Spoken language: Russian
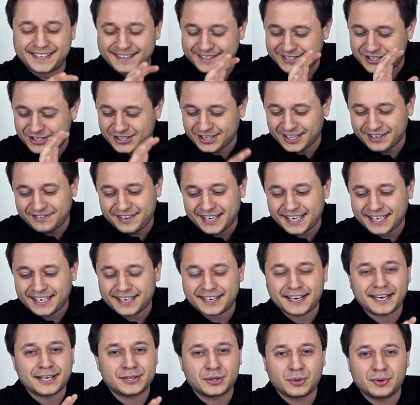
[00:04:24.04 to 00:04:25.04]

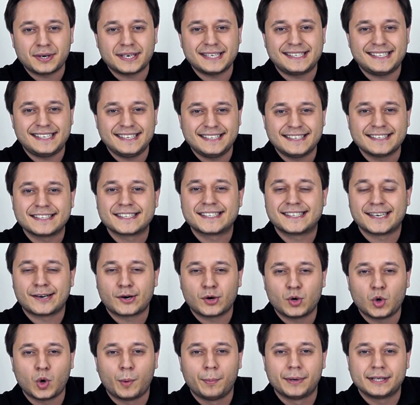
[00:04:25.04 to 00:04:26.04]
Человек, который сидел за
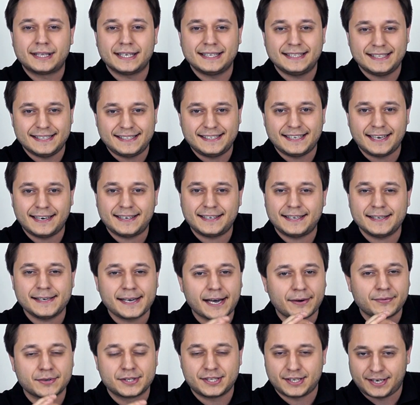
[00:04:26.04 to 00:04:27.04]
рулем этой десятки,
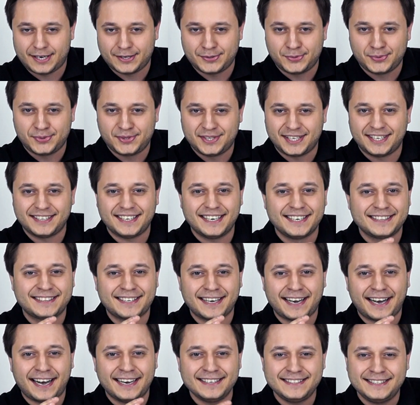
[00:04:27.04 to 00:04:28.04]
я его сразу узнал,
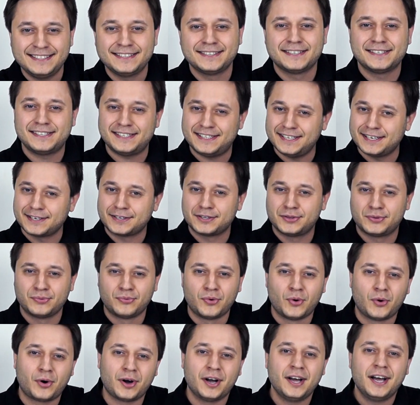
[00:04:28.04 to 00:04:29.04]
это один из тех
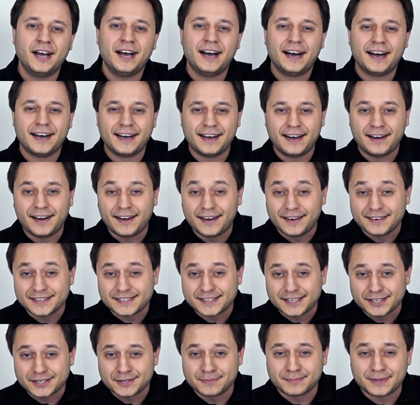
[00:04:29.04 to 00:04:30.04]
двух, а,
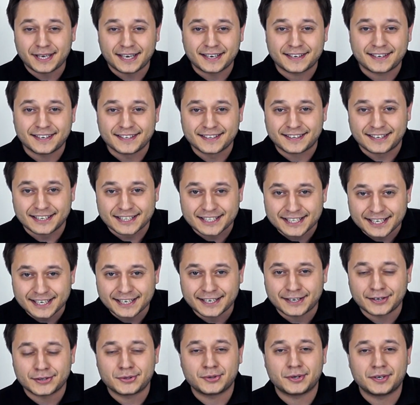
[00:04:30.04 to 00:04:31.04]
скажем так,
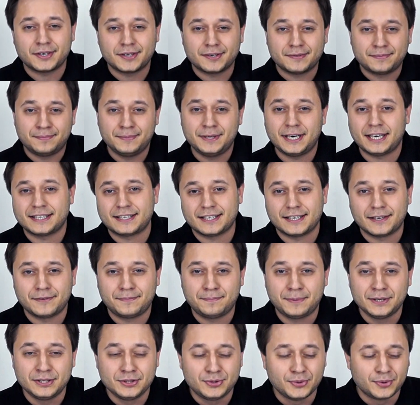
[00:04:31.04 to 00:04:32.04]
алкашей, которые в меня тогда
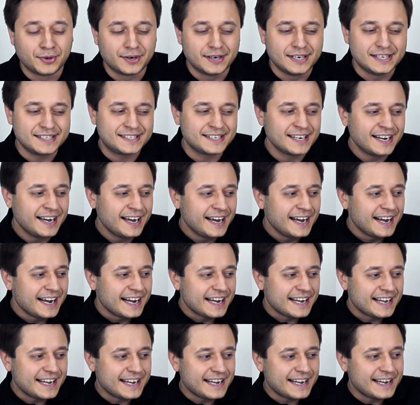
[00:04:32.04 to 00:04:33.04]
впендюрились.
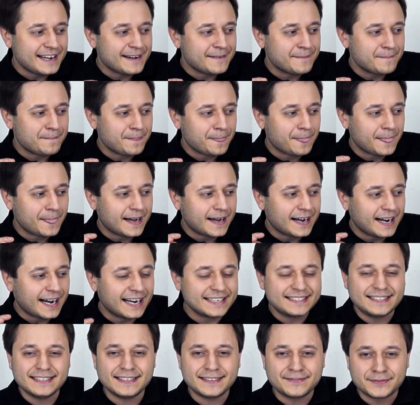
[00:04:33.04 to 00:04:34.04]
И
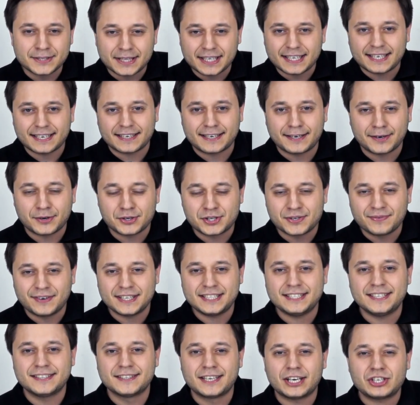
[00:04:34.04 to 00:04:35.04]
один, вот этот, короче,
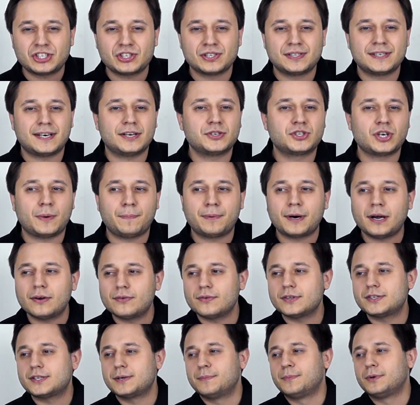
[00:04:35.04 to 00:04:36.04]
водил начал сразу же
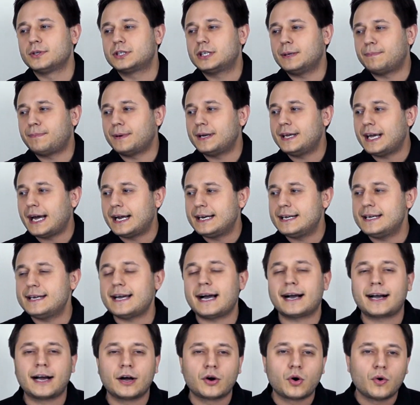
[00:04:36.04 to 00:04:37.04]
оправдываться, мол, типа, я не
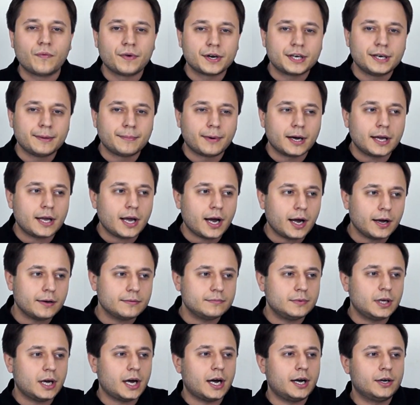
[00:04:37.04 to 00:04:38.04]
я, корова не моя,
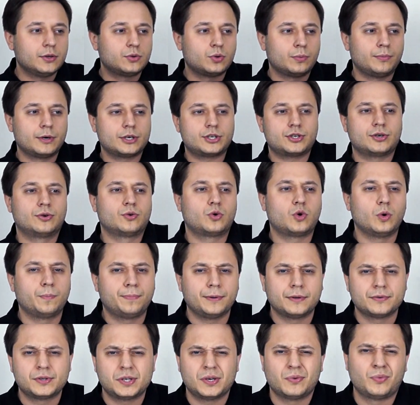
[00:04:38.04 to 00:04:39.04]
я эту машину
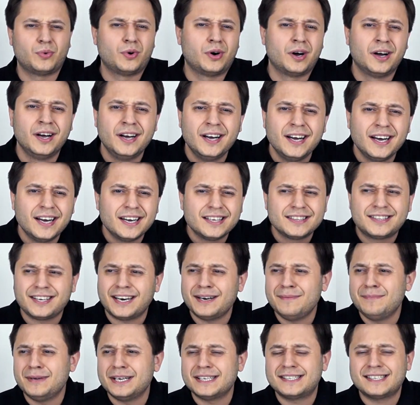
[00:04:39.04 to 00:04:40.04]
купил всего
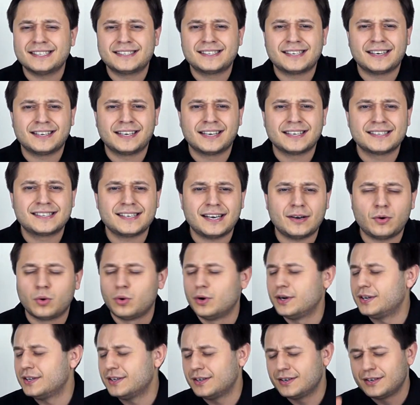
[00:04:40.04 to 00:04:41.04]
три месяца назад,
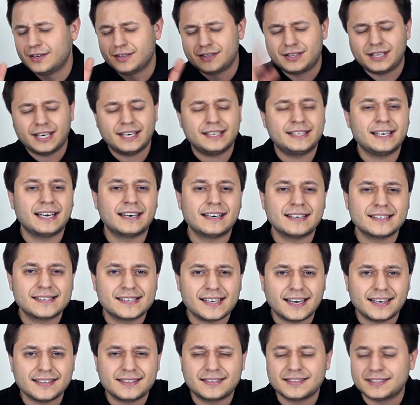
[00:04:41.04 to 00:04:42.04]
ой, э, три дня
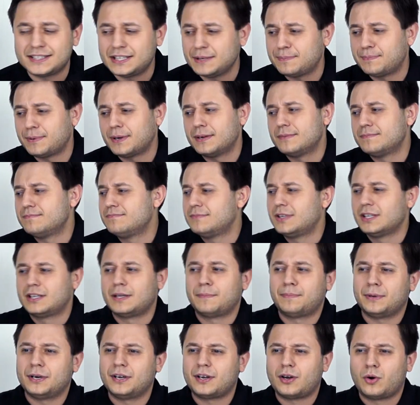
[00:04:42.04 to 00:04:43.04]
назад, и типа,
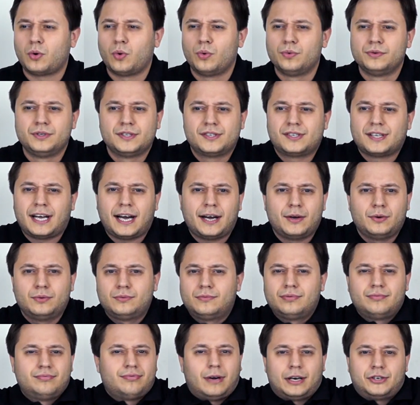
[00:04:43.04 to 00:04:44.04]
ДТП никакого не знаю,
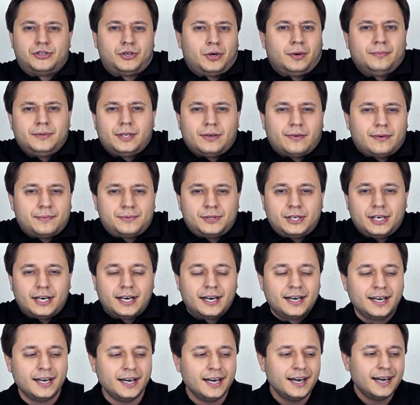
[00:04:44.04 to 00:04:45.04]
о чем ты вообще?